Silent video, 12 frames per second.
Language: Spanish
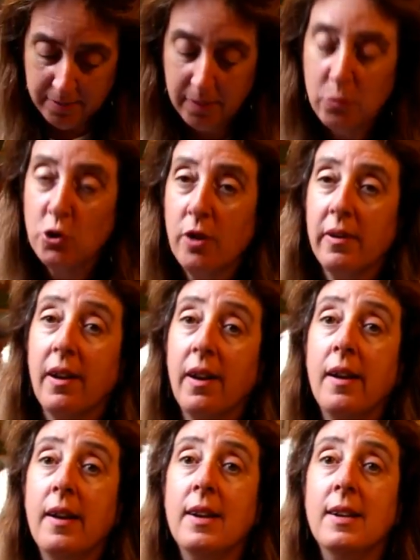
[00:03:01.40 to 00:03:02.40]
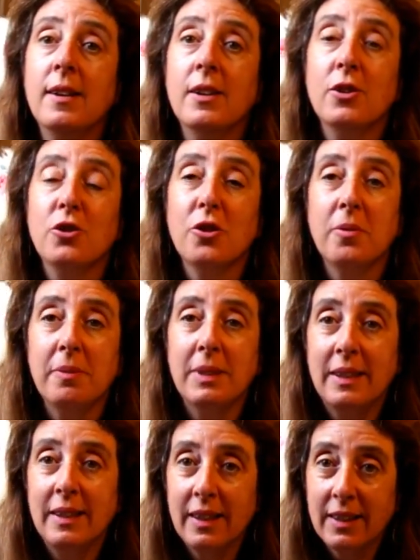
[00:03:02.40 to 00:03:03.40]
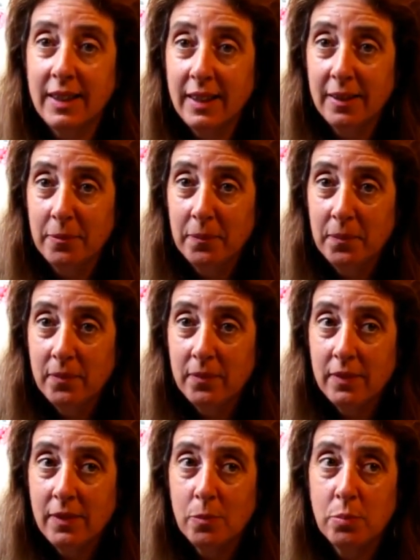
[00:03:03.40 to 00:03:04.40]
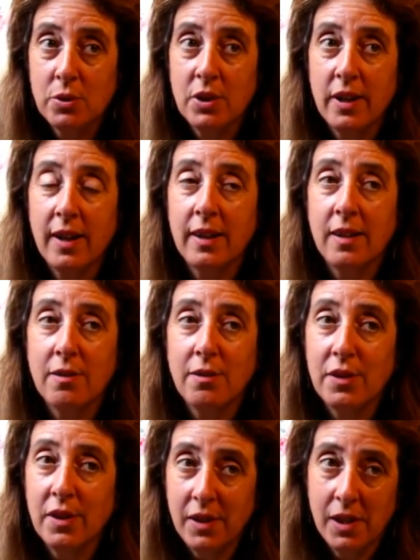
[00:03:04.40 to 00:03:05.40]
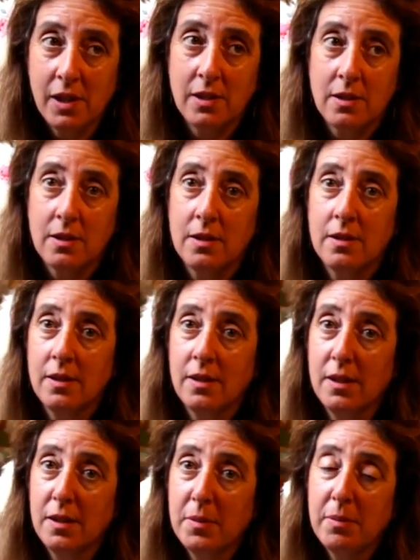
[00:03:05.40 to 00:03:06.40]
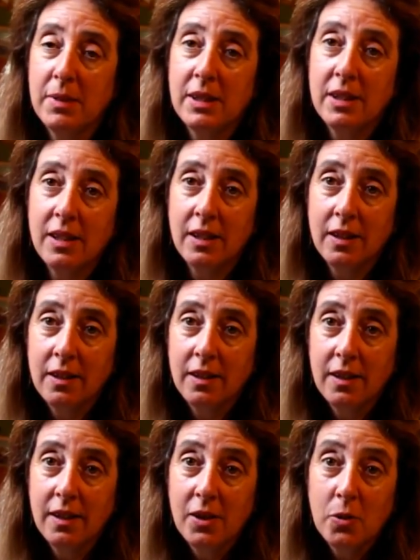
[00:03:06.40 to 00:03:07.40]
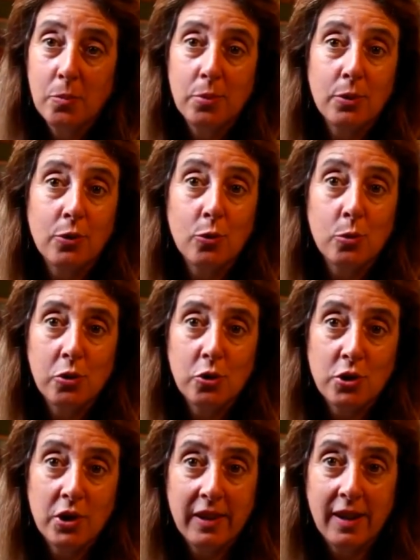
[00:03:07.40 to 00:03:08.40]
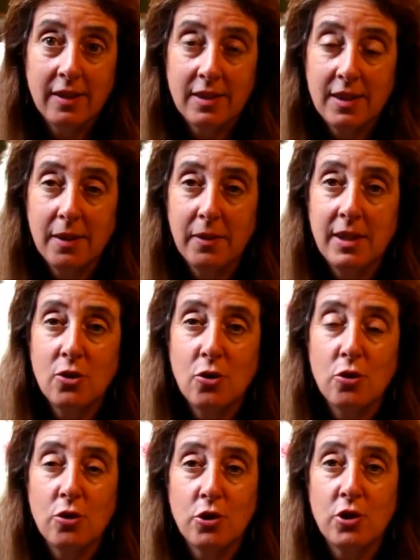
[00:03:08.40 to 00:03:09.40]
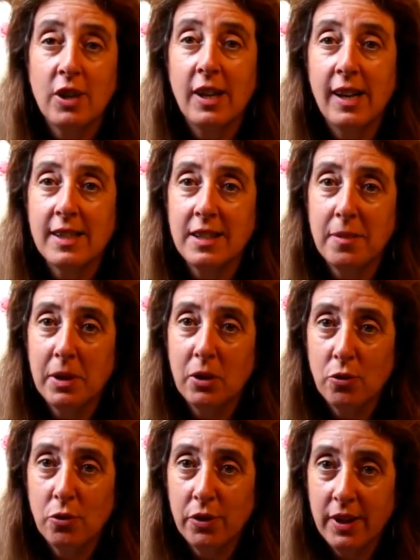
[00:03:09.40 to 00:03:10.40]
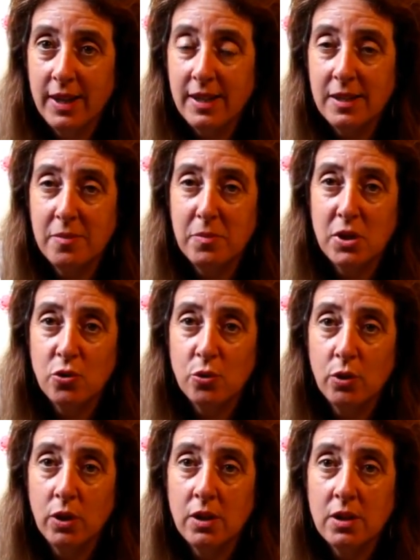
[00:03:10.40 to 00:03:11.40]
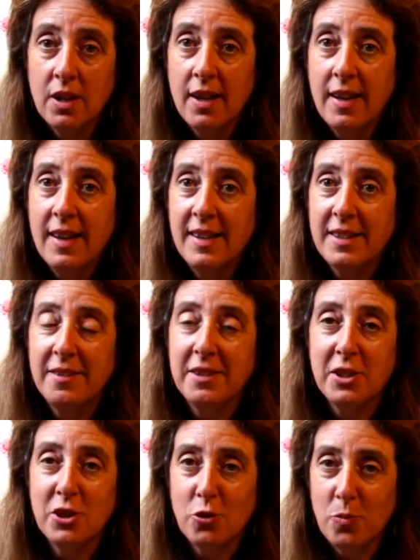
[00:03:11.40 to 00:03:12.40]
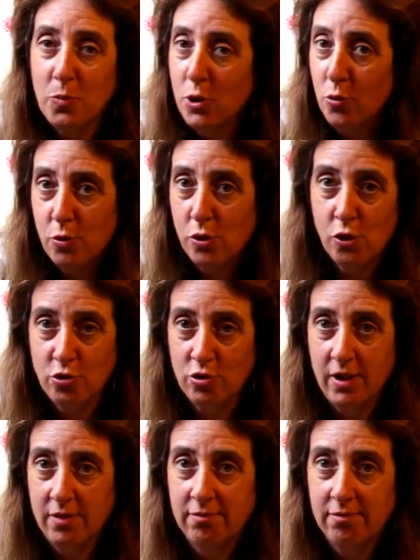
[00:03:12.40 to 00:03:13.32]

Vamos a ver. Yo me metí aquí, pues hará 15 días. Y me metí por curiosidad. Sabéis los y las que me conocéis, mis chulis, sabéis que soy muy curiosa.